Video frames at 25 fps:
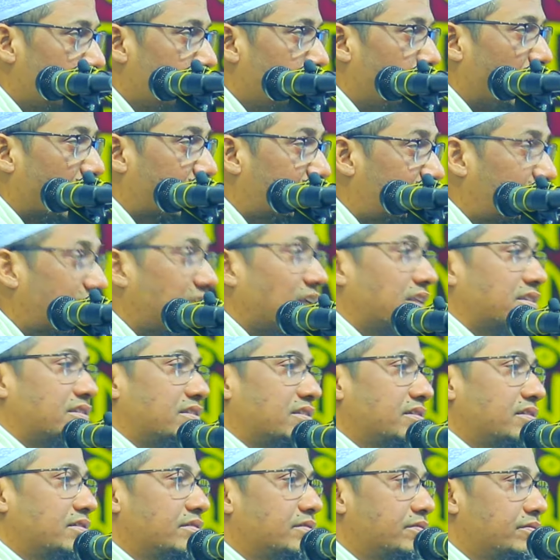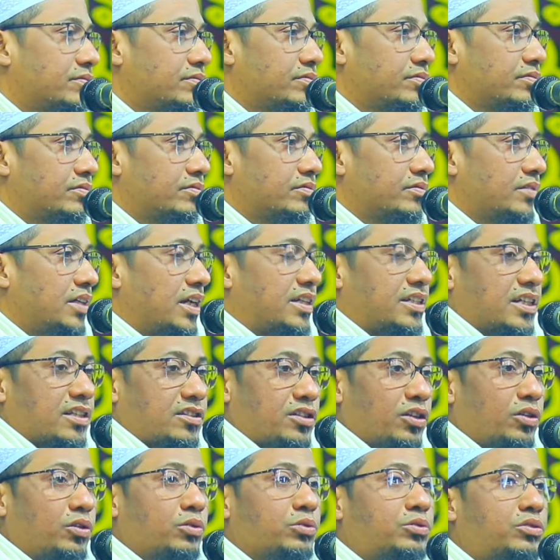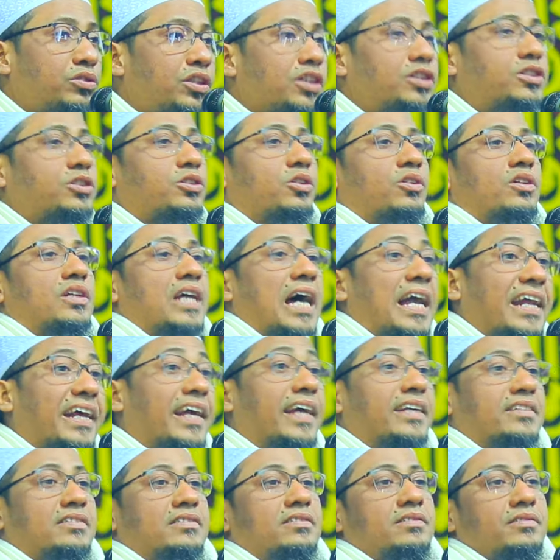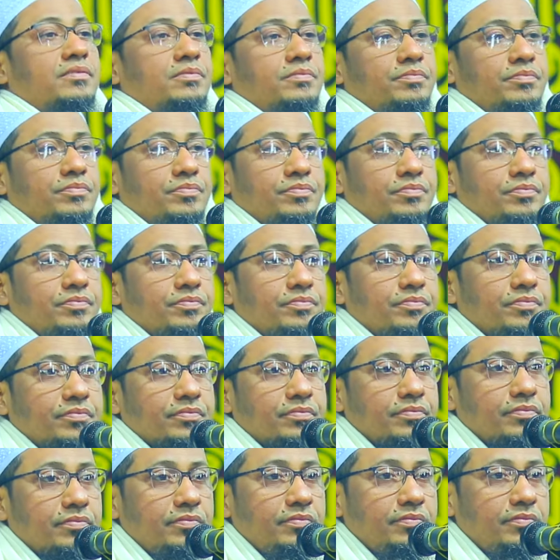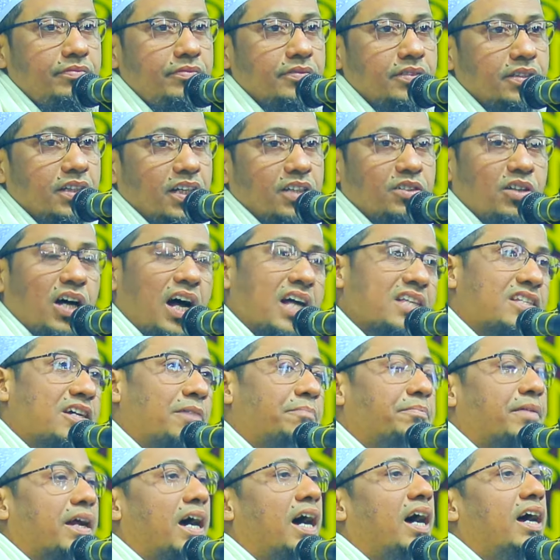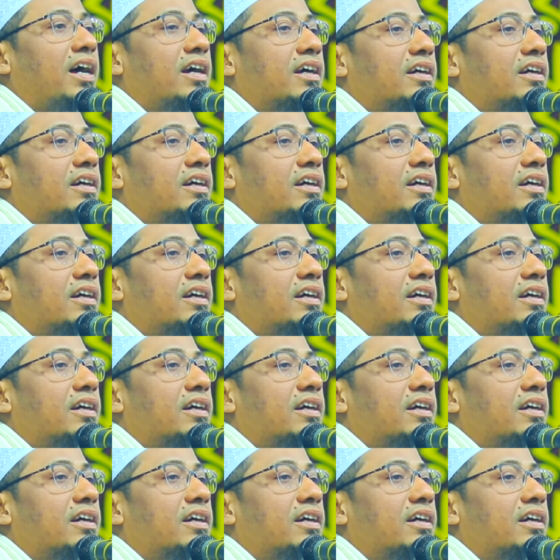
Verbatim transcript: মাকসাদ এটা ছিল উদ্দেশ্য টার্গেট কিন্তু আজ আমরা